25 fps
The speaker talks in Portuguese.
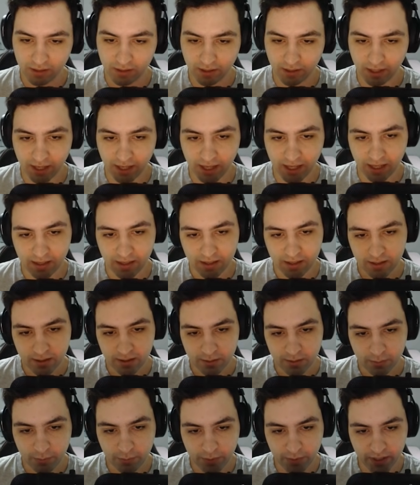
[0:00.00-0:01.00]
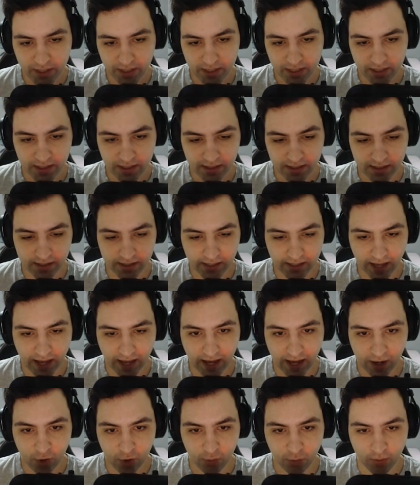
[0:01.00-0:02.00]
Que
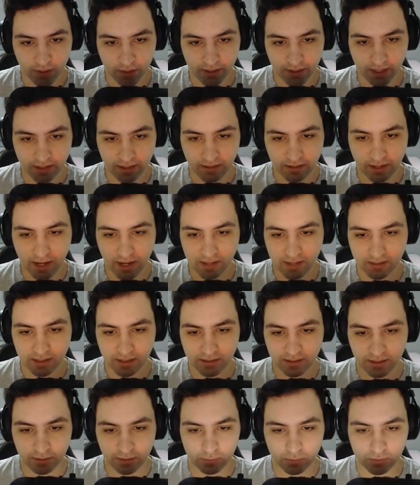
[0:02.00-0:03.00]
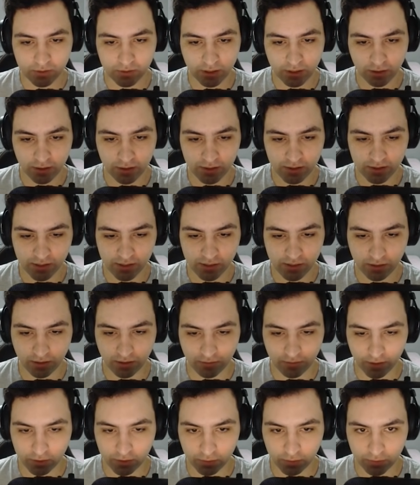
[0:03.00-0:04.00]
bizarro, mano. E atrás tá escrito uns negocinhos. Quer
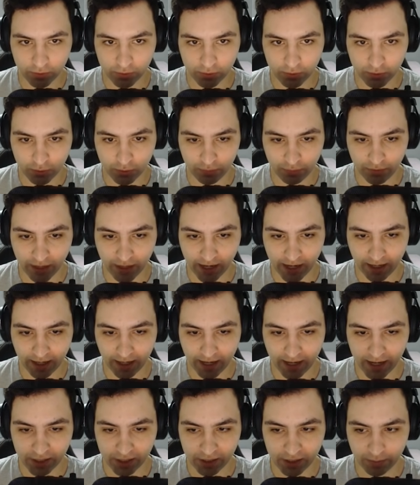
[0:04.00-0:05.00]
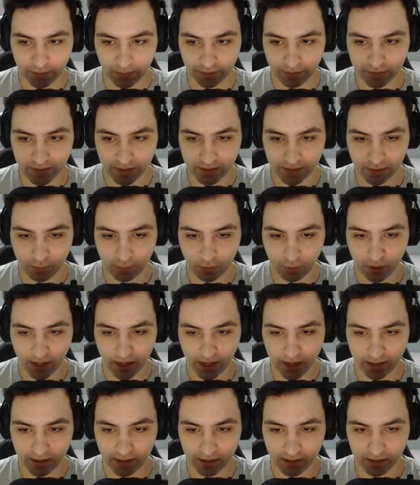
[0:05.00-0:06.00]
ver? Deixa eu ver se eu consigo virar a caixa pra vocês darem uma
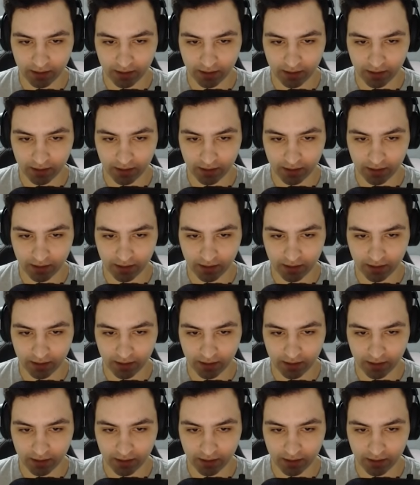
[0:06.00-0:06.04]
olhada.